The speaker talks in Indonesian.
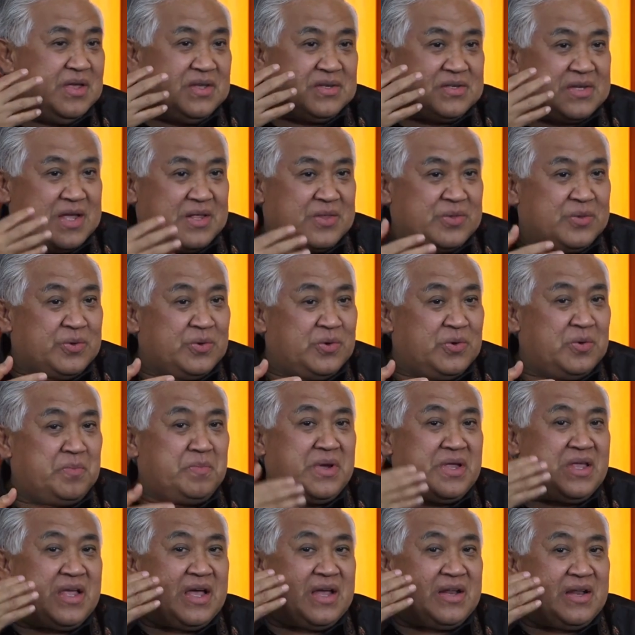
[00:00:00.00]
Satu,
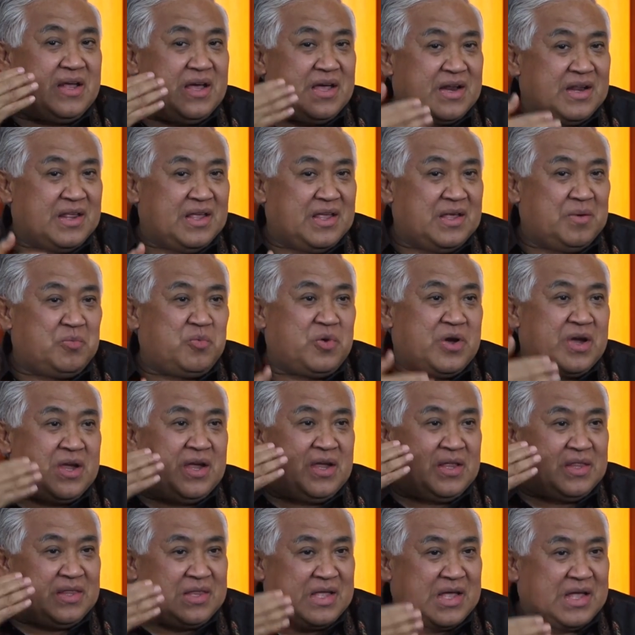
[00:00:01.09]
menyadari bahwa
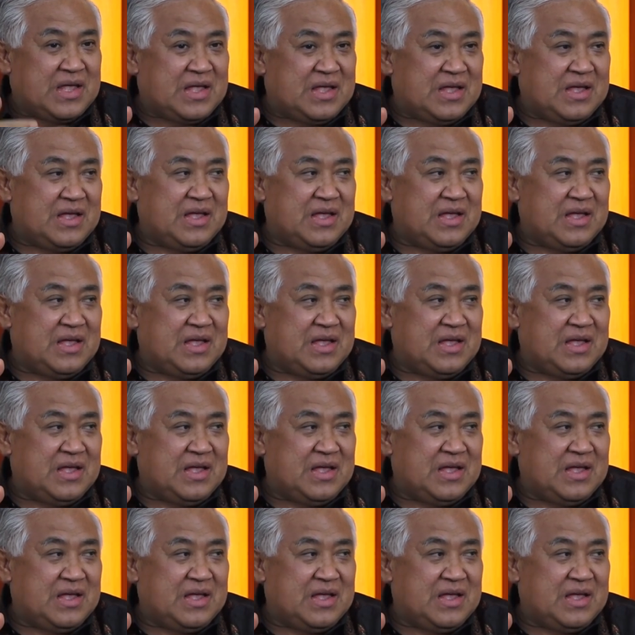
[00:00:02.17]
kita